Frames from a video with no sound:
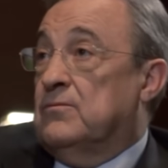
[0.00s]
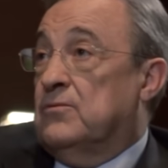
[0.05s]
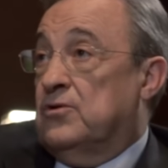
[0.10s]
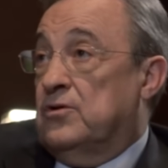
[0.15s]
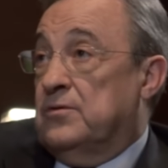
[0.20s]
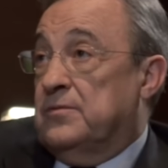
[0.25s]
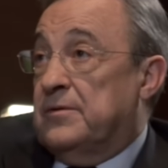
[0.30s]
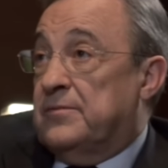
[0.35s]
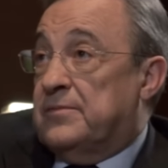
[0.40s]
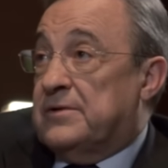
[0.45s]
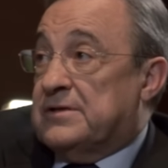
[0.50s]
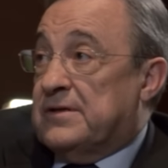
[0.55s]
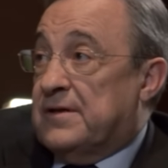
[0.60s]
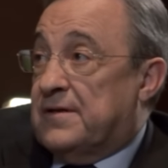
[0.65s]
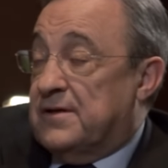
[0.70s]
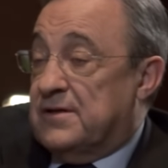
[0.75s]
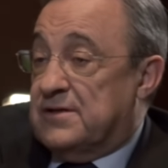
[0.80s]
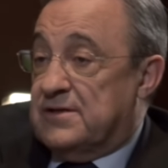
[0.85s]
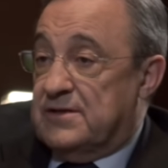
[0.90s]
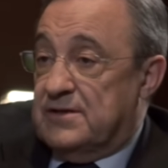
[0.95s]
Bueno, mi empresa
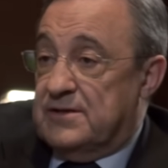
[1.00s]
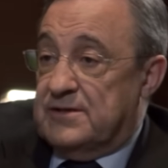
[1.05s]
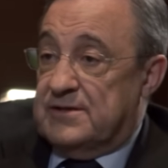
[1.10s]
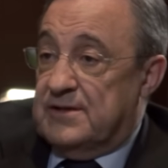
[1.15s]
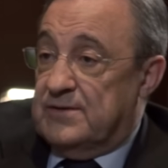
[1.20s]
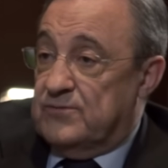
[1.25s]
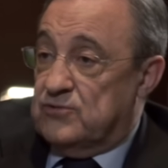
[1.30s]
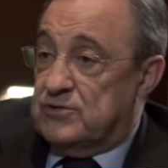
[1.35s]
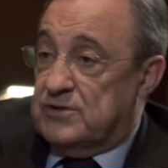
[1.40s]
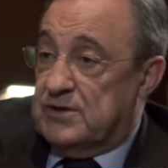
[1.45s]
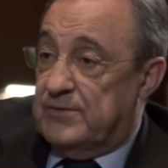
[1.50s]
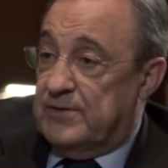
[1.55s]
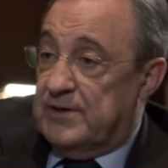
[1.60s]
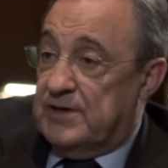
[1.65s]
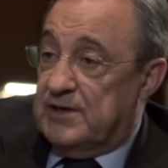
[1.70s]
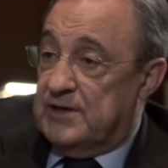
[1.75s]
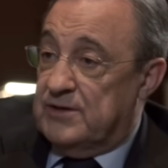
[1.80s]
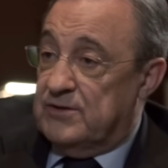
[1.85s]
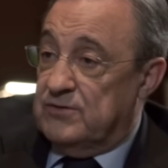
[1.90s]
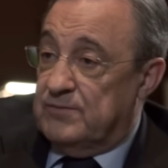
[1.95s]
CS e estamos
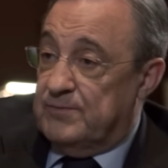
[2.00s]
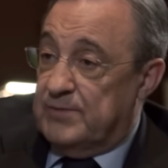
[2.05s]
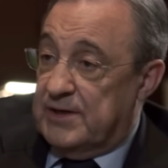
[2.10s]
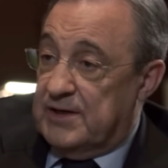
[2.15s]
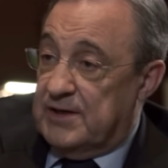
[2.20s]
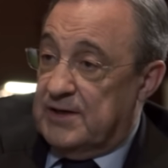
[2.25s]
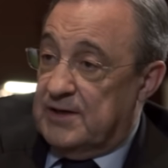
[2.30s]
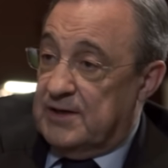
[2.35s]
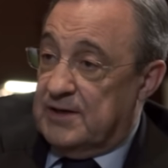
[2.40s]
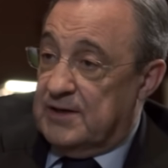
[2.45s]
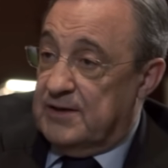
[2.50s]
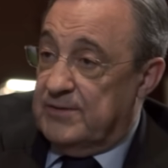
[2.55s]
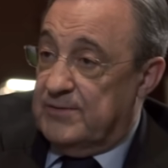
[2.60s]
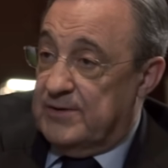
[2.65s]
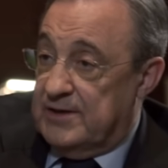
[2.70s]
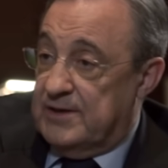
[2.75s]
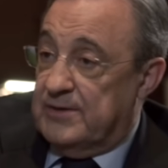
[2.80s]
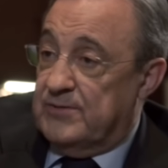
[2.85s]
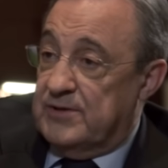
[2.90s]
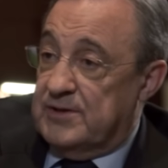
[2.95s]
trabajando para que
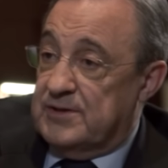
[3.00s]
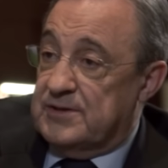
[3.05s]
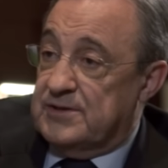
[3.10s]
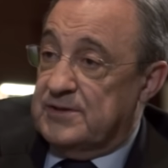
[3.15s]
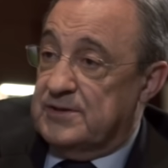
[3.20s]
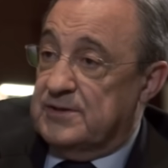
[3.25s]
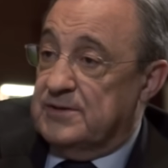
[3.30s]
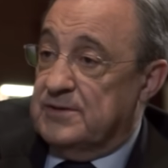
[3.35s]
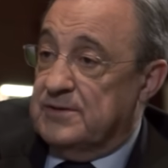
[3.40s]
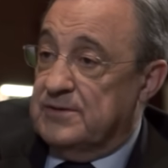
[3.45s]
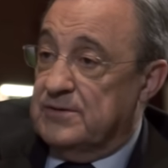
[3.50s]
vaya bien, sí.